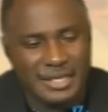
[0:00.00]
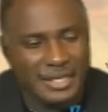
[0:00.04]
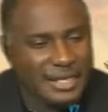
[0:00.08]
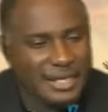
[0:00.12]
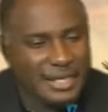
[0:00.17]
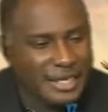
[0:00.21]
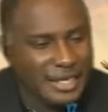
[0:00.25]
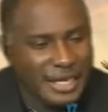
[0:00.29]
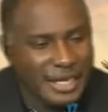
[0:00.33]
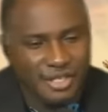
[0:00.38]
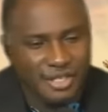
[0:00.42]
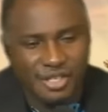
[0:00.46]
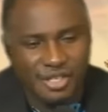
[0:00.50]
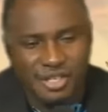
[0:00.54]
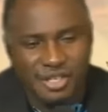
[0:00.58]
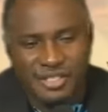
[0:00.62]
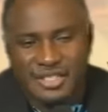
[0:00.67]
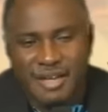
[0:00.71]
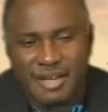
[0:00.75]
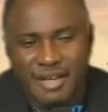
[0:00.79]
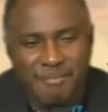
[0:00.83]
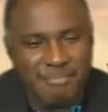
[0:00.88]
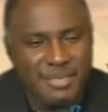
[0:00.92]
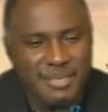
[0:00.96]
il y a une
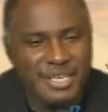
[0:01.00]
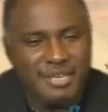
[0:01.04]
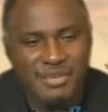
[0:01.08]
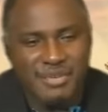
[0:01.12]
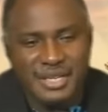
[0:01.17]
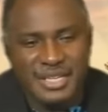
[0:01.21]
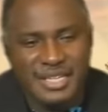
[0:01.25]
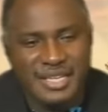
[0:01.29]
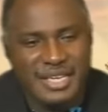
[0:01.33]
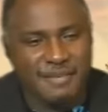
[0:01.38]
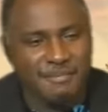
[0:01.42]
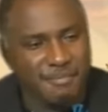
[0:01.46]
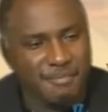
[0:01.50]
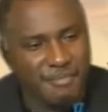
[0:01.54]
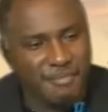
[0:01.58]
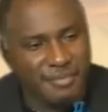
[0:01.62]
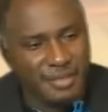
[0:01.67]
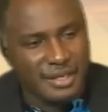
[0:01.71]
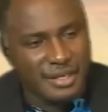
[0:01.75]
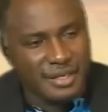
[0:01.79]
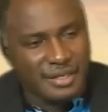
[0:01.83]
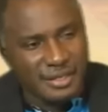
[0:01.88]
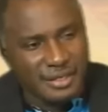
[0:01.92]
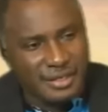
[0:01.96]
sorte d'ambiguïté.
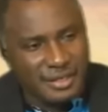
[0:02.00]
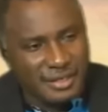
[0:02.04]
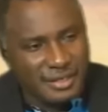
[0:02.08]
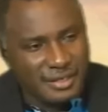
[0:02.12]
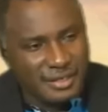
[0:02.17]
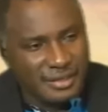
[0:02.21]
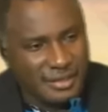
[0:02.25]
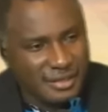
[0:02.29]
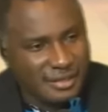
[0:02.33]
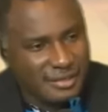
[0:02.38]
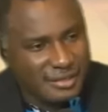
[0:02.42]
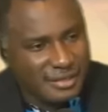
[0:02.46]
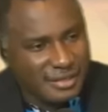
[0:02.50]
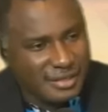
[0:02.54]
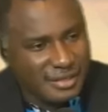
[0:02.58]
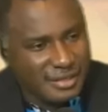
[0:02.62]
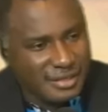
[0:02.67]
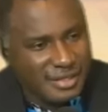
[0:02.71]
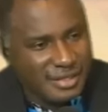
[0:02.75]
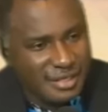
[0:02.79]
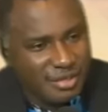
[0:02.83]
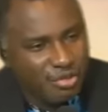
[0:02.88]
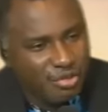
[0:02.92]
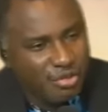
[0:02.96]
Euh,
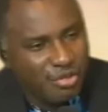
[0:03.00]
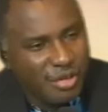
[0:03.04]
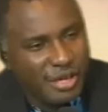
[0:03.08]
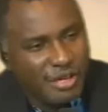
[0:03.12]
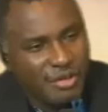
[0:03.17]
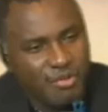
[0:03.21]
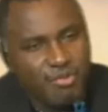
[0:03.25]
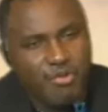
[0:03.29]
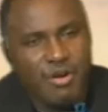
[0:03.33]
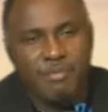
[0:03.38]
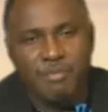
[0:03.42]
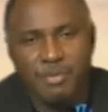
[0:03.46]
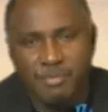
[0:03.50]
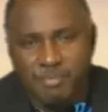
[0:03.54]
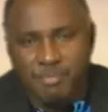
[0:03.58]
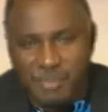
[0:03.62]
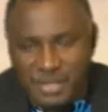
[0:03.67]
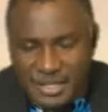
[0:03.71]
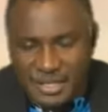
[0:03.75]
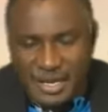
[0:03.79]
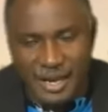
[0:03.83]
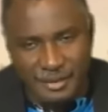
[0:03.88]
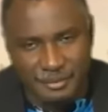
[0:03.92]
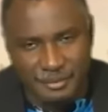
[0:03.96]
ça a toujours un goût un peu
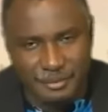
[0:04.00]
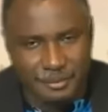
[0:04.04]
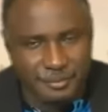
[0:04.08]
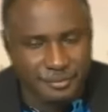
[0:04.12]
bizarre.